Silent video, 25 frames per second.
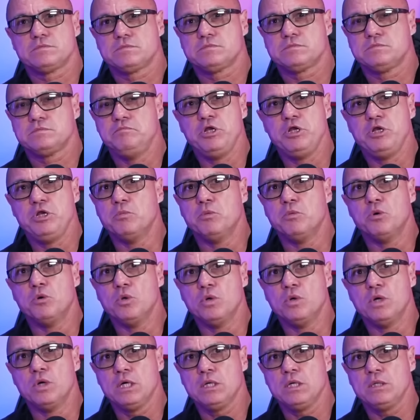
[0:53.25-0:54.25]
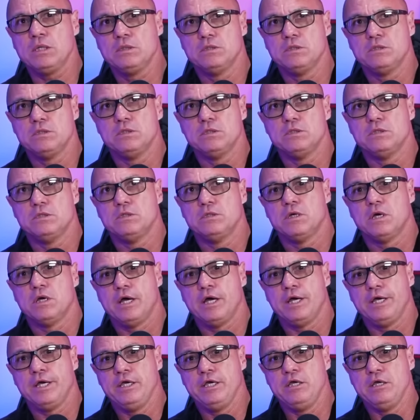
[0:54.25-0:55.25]
Birimbolou
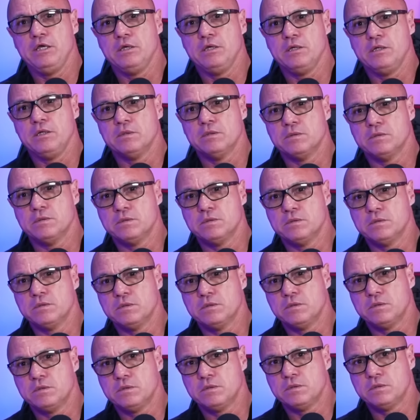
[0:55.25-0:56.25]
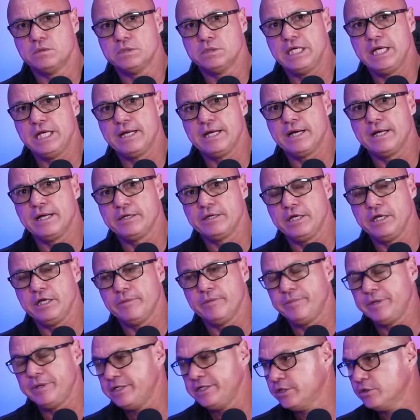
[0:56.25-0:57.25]
Aí o delegado queria
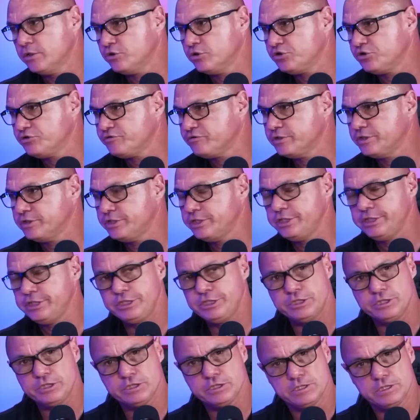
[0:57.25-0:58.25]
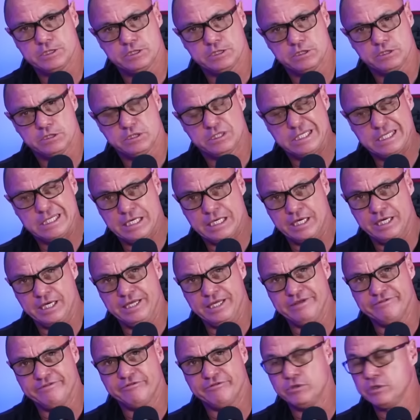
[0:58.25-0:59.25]
prender os fuzis, aí
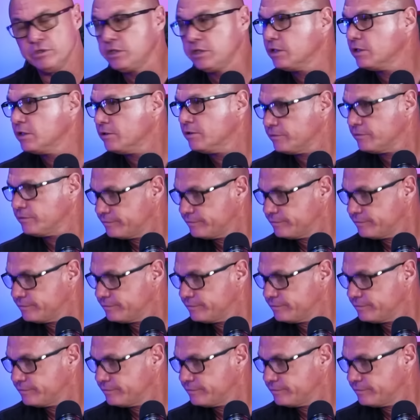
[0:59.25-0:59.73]
ele falou que não.